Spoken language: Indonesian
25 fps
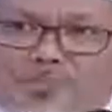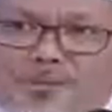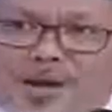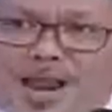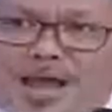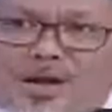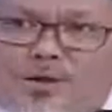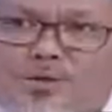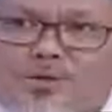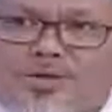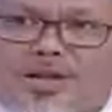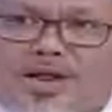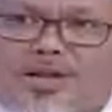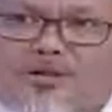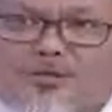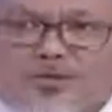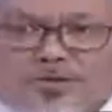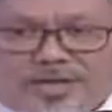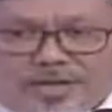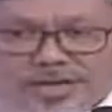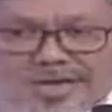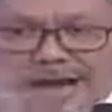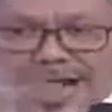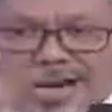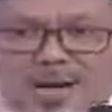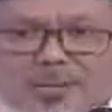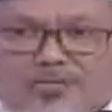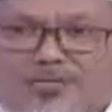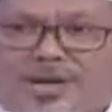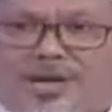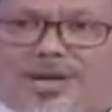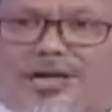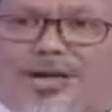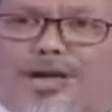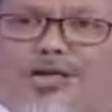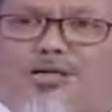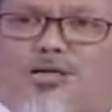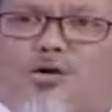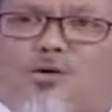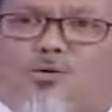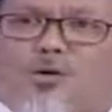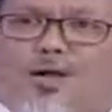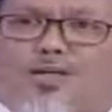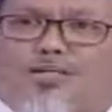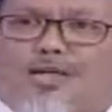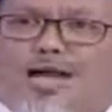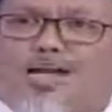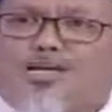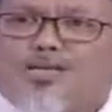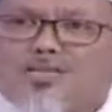pelakunya itu di dalam lingkar
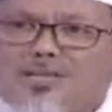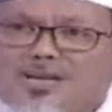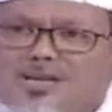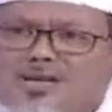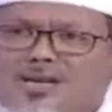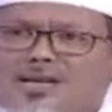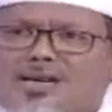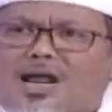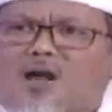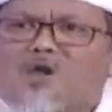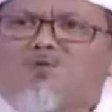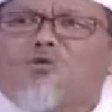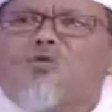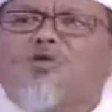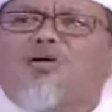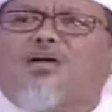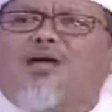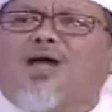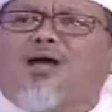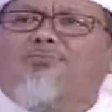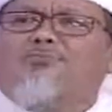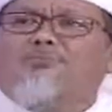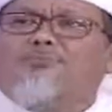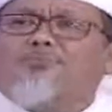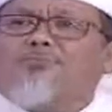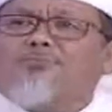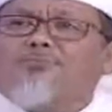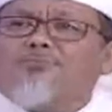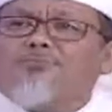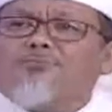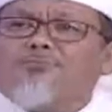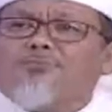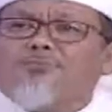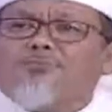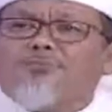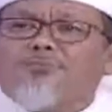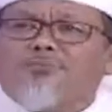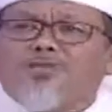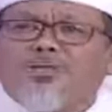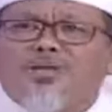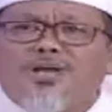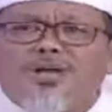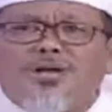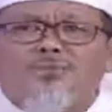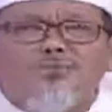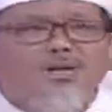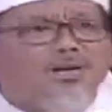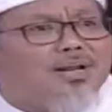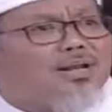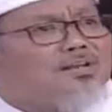kekuasaan, segera ungkap.
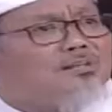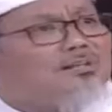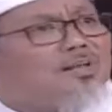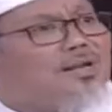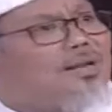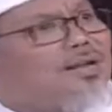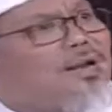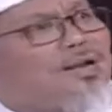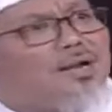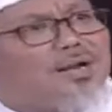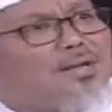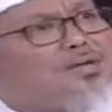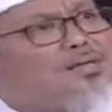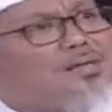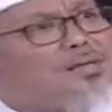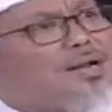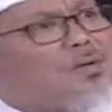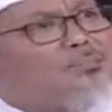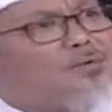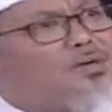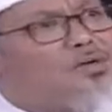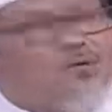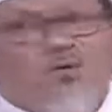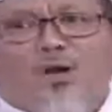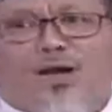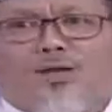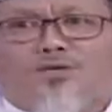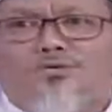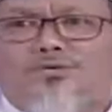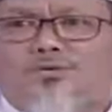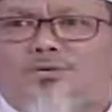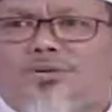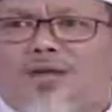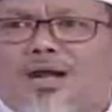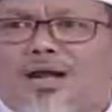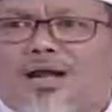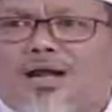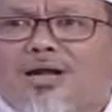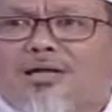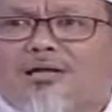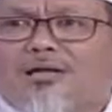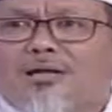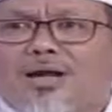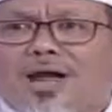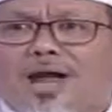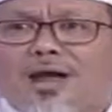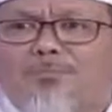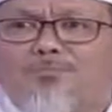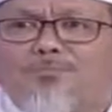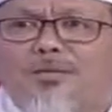Sehingga masyarakat tidak menduga-duga.
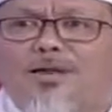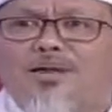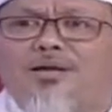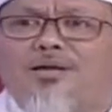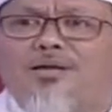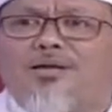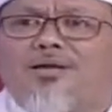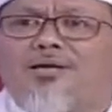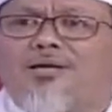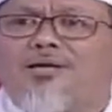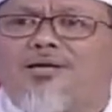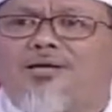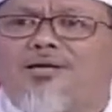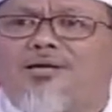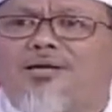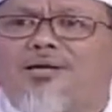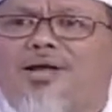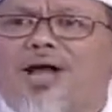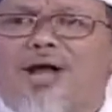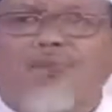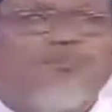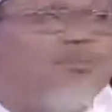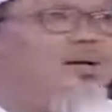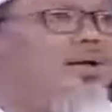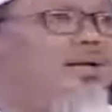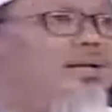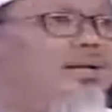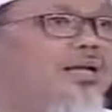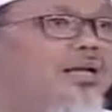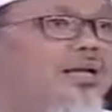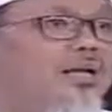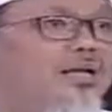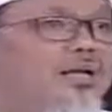Apa ini? Apa ini?